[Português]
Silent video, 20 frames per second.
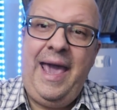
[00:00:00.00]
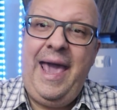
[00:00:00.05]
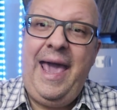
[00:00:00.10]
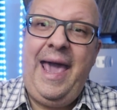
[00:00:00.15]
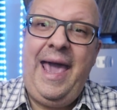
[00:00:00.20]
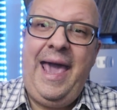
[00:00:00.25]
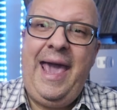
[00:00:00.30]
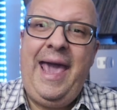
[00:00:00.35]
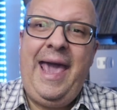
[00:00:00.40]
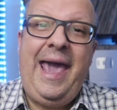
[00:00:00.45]

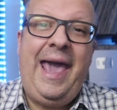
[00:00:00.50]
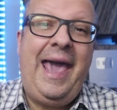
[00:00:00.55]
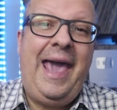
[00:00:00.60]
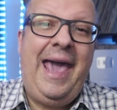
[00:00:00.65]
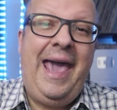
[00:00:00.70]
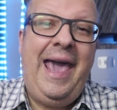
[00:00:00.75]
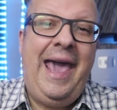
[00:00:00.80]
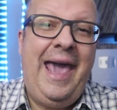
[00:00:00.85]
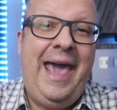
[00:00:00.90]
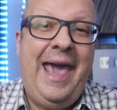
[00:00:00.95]
É, é,
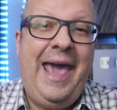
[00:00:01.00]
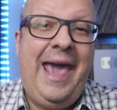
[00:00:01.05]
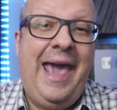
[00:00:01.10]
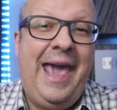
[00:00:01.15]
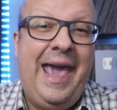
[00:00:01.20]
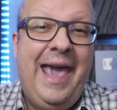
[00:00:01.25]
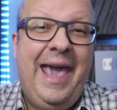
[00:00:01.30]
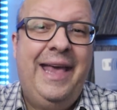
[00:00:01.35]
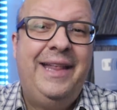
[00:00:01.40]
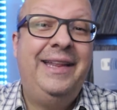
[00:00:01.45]

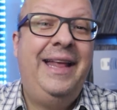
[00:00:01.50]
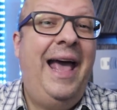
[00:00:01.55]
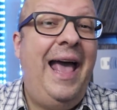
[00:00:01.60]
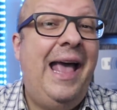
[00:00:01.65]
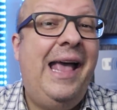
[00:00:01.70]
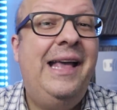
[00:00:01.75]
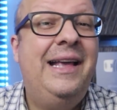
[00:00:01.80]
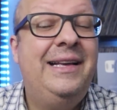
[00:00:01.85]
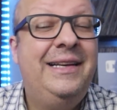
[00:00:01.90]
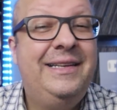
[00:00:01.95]
é,
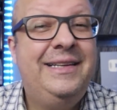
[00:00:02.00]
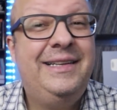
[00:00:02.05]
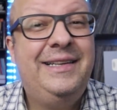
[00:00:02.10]
né?